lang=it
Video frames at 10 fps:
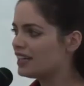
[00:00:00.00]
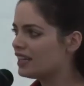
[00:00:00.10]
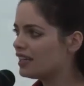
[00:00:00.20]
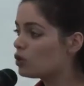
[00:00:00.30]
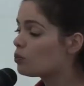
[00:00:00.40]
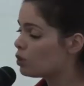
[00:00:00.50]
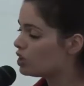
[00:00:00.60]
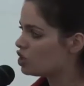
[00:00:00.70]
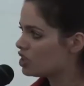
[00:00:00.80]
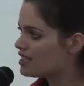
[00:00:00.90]
eh, non
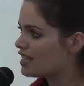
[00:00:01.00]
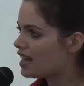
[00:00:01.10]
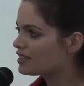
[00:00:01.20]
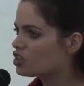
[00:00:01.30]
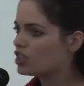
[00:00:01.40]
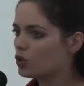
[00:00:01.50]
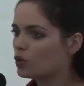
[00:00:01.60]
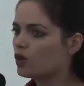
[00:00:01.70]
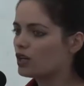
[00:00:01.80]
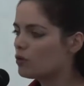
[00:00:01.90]
politicizzata, cercano
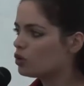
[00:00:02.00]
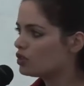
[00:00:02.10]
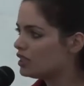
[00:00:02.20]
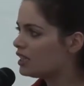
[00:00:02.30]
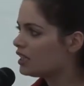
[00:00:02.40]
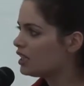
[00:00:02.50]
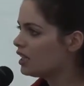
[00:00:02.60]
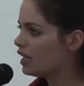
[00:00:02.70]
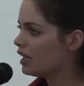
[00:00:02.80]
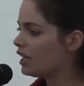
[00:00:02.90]
in qualche modo di
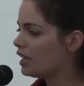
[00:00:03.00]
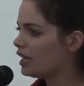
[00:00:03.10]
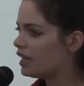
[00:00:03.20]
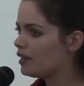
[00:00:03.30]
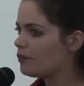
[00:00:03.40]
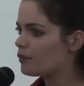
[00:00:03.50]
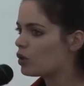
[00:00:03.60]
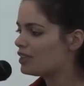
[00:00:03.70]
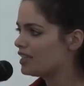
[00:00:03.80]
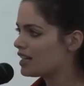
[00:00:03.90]
eh,
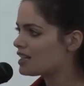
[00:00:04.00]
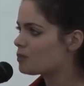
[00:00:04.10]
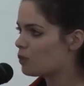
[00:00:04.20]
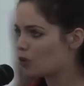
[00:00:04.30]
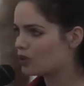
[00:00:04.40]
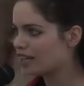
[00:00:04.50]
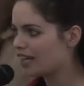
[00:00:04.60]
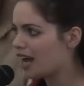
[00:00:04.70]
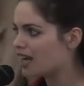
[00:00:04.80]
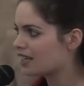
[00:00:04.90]
dire,
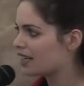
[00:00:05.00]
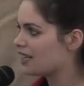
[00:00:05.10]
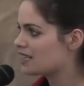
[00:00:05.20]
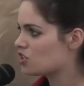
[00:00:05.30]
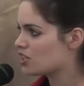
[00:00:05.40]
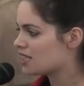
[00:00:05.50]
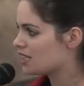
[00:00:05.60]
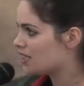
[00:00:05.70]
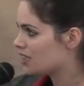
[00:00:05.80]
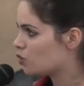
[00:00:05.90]
rispondere anche alle esigenze
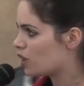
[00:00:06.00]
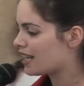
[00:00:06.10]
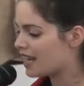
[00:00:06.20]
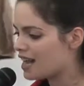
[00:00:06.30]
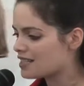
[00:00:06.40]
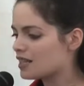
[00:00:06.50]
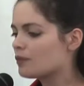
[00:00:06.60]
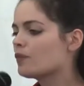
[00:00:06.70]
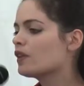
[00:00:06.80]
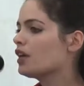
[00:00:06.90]
di diritto alla
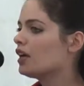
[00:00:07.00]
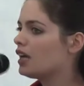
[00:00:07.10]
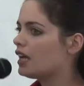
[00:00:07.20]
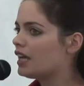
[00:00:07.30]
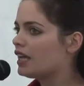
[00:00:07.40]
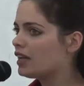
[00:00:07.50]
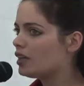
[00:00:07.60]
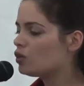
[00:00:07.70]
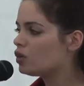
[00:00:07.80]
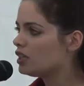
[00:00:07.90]
casa. Eh,
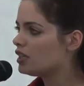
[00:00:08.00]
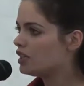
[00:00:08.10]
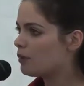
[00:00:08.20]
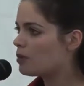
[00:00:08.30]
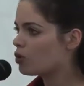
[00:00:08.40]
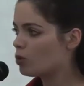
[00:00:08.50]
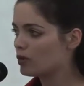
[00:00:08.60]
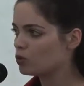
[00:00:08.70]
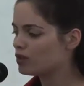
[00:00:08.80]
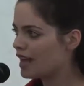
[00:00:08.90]
noi abbiamo
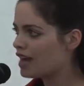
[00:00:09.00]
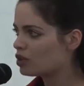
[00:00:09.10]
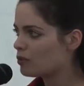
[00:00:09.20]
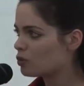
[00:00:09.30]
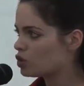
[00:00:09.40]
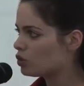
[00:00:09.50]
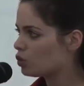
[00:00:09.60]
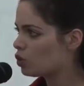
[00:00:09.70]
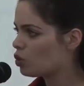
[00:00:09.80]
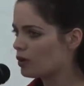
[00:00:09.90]
occupato un teatro, abbiamo scelto di
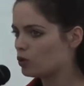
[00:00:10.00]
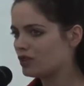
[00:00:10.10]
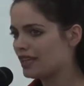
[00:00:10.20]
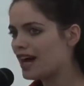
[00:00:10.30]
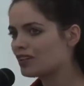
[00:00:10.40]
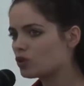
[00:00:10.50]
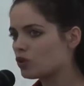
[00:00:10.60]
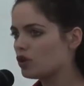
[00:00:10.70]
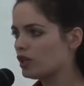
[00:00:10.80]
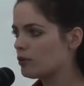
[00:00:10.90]
occupare un
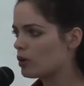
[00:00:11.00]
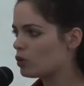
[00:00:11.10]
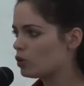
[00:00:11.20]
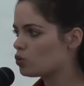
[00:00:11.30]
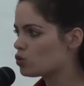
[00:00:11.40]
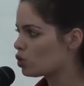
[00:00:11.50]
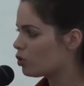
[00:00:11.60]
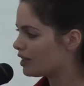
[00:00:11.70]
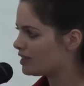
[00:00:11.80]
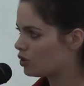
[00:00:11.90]
teatro eh, proprio in un giorno
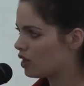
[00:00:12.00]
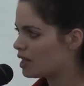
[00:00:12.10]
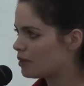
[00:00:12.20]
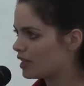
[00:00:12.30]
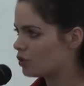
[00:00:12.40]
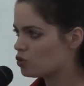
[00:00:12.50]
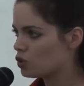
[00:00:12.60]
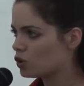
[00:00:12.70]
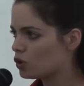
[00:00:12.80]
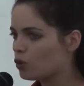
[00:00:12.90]
particolare perché era un
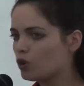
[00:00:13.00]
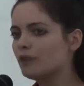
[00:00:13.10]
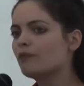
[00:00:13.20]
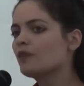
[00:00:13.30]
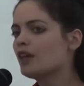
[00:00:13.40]
giorno in cui